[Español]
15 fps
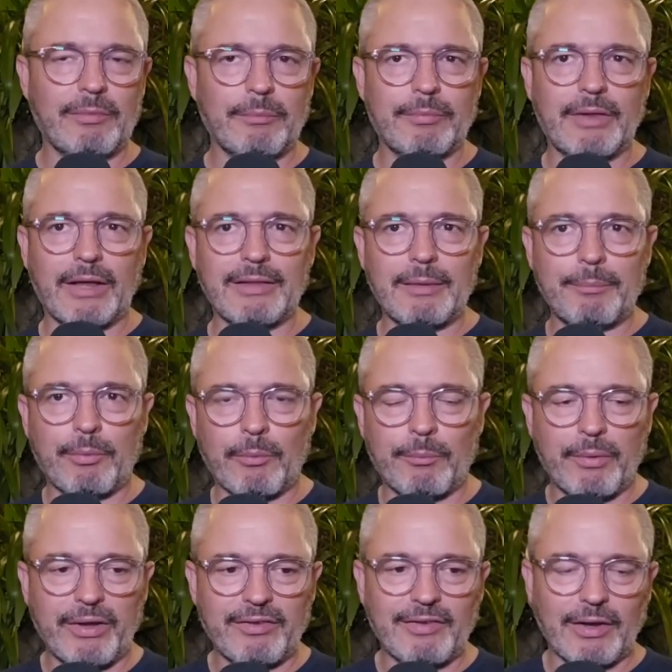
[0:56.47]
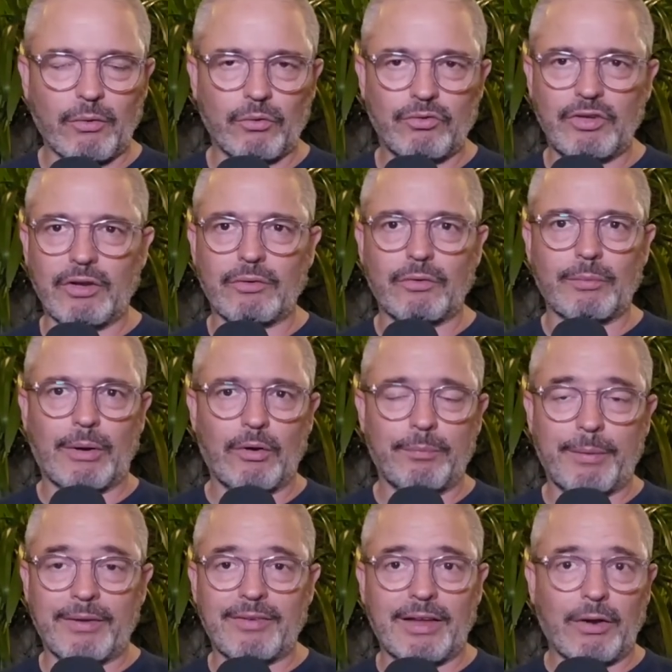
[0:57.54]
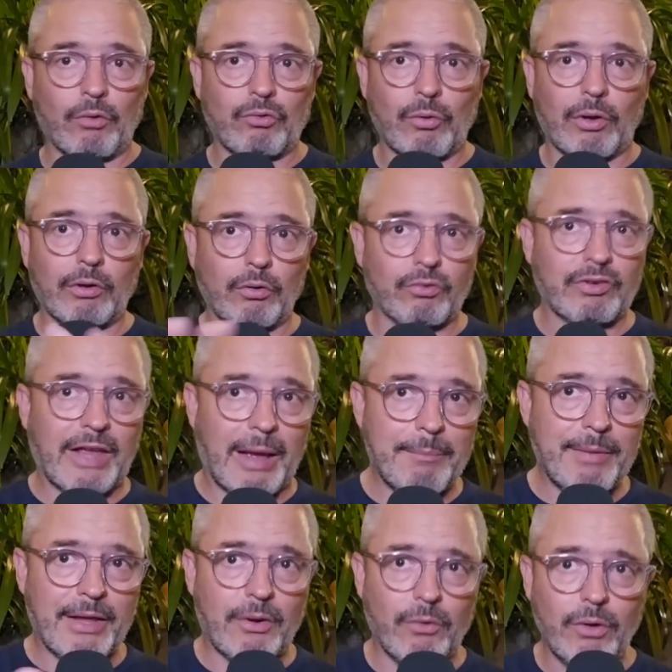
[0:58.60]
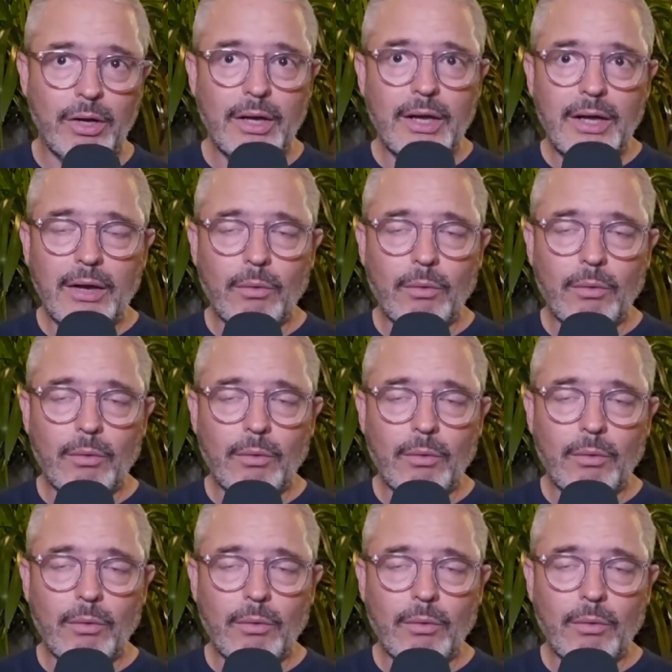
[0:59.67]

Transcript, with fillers: sin tanta propuesta, con ciertos valores, parece que los jugadores los cambian, ¿no?